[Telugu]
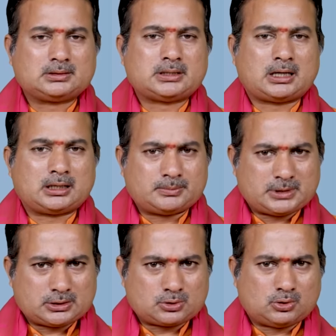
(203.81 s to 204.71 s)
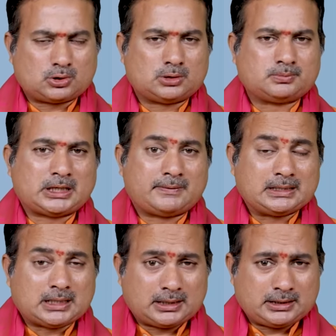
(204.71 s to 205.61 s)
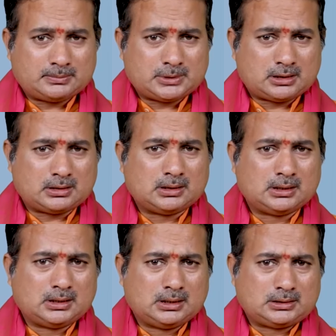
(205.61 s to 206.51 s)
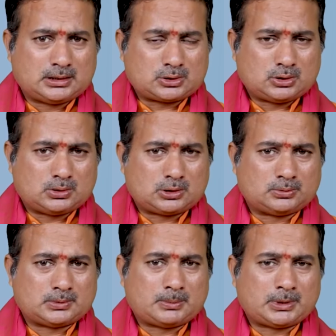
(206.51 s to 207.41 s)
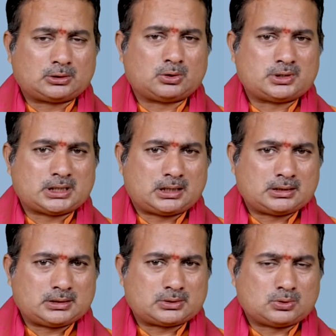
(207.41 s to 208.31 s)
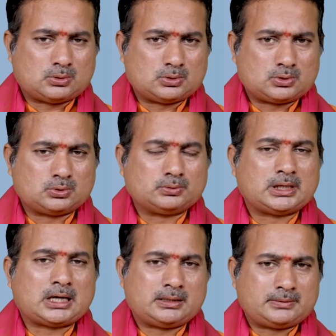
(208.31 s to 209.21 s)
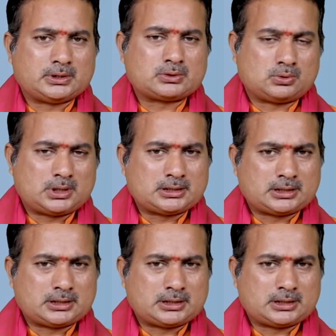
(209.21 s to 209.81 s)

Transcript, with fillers: ధ్యానం చేసుకోవటం ధాన్యం చేసుకోవటం మంత్రోచ్చారణ చేసుకోవచ్చు ఇలాంటివి చేసుకుంటే